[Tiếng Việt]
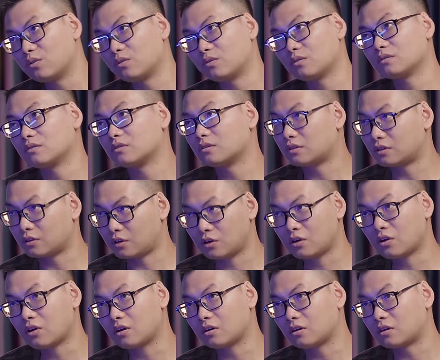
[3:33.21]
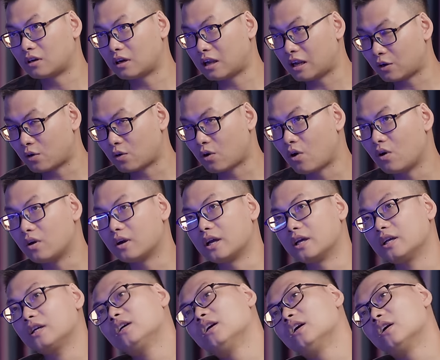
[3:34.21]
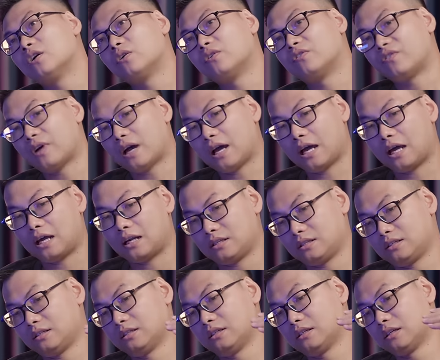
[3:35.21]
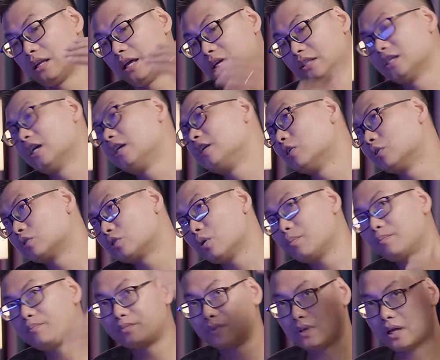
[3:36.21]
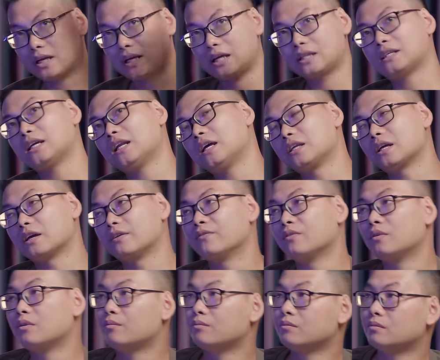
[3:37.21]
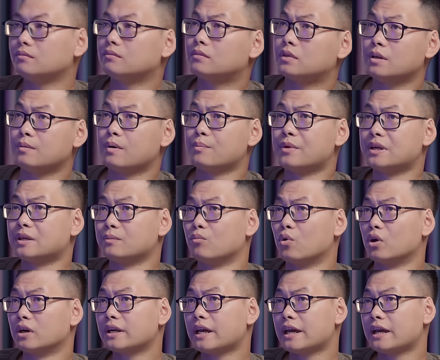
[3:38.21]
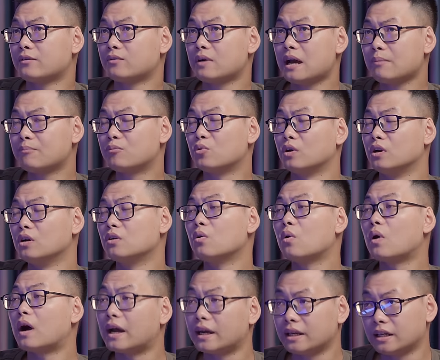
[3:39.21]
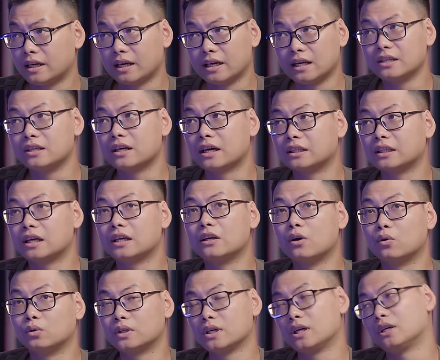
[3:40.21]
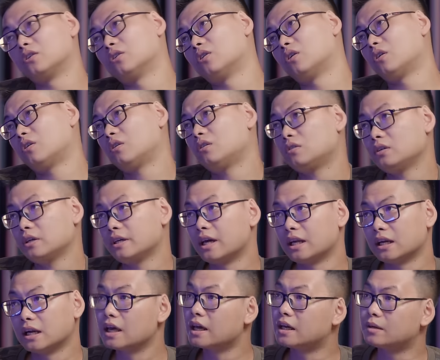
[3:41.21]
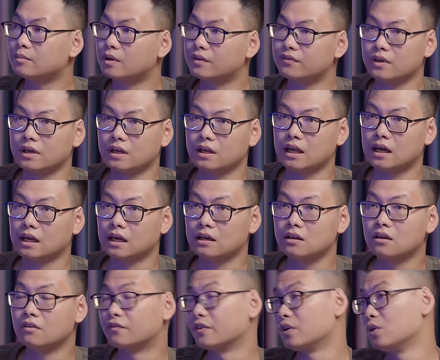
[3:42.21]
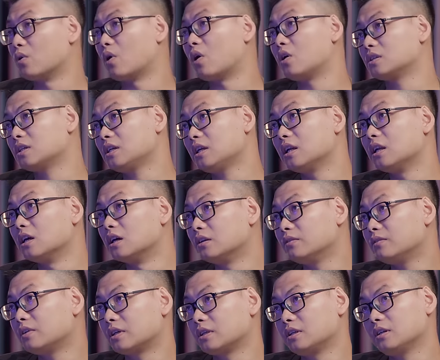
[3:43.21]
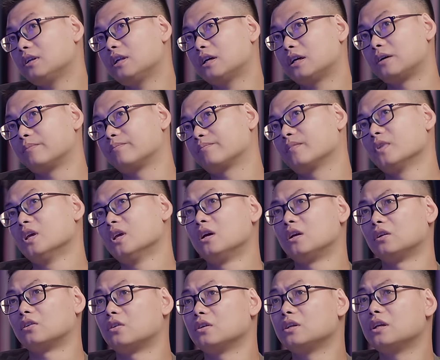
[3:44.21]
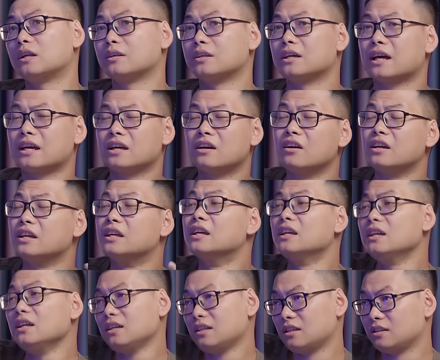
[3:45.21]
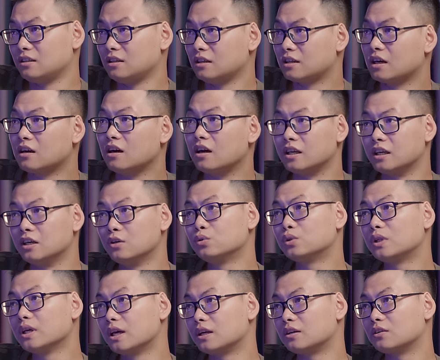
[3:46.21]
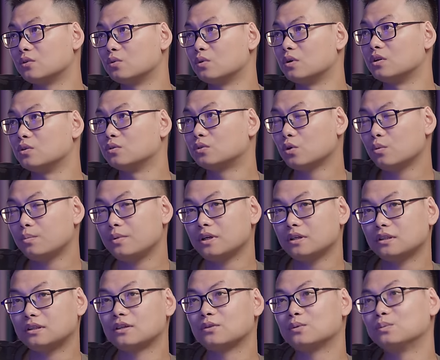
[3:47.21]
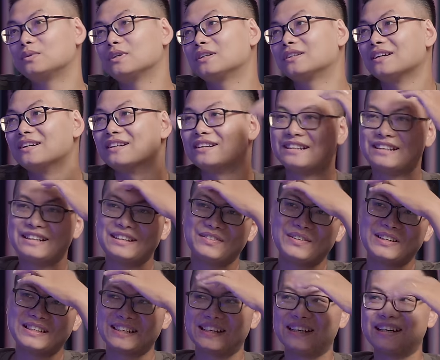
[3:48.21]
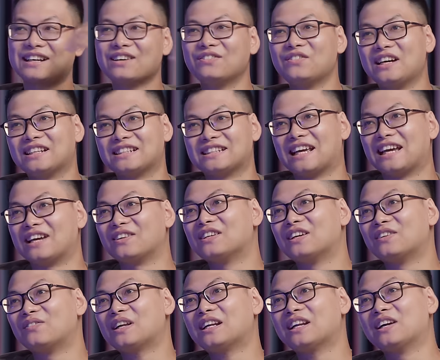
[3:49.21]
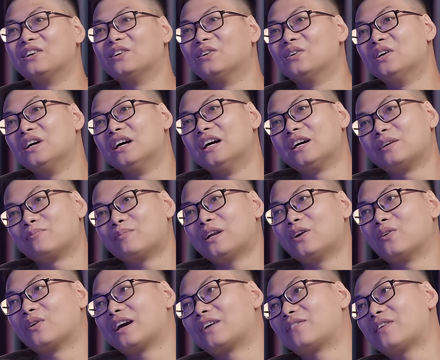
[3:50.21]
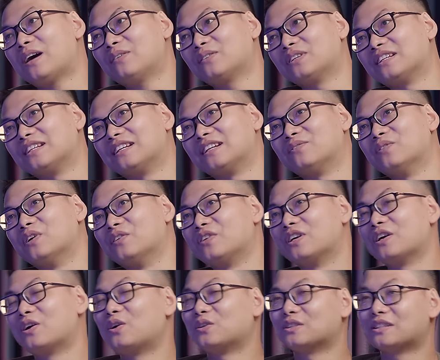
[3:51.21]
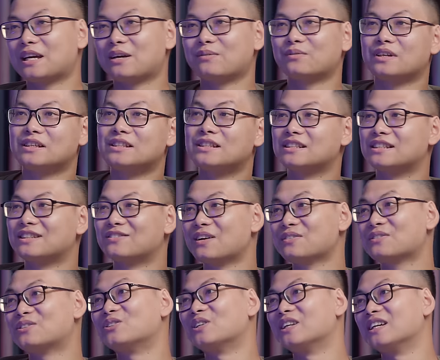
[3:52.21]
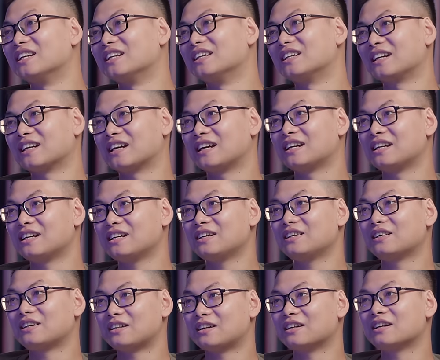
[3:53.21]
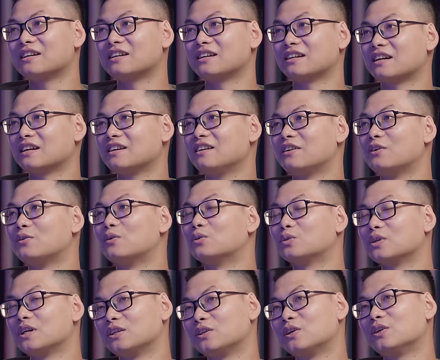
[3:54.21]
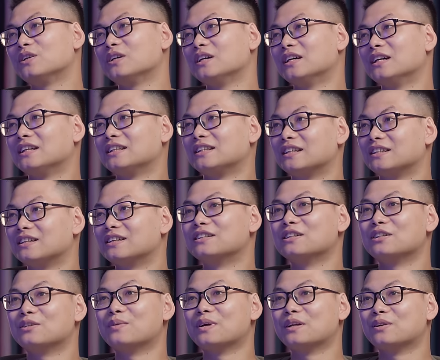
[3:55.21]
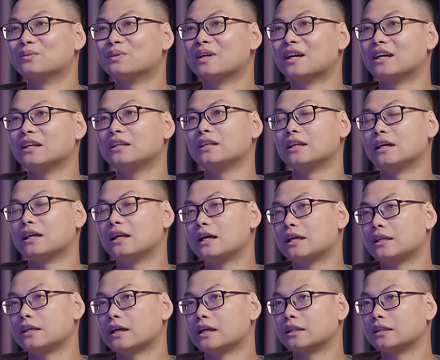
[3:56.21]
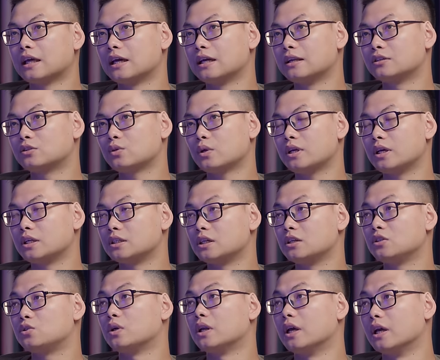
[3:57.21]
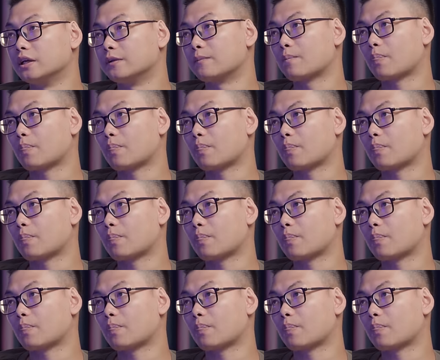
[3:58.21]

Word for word: Vâng. Nó, là nó có ở đấy. Và lên trên YouTube đấy là sẽ là những cái khi mà mình muốn nghe rap của nước ngoài, đấy là những cái tên đầu tiên nó hiện lên, bởi vì là cái lượng view của họ rất là lớn và những là nó như là những cái gợi ý, những cái gợi ý ưu tiên của YouTube ấy thì ừ. cũng tương tự như bây giờ các bạn trẻ bây giờ bắt đầu bắt đầu nghe rap thì là bởi vì họ xem cái chương trình rap trên truyền hình là cái cái khởi đầu đầu tiên thôi. Thì tương tự như mình cũng thế, thì đấy là những cái tên xuất hiện trên truyền hình.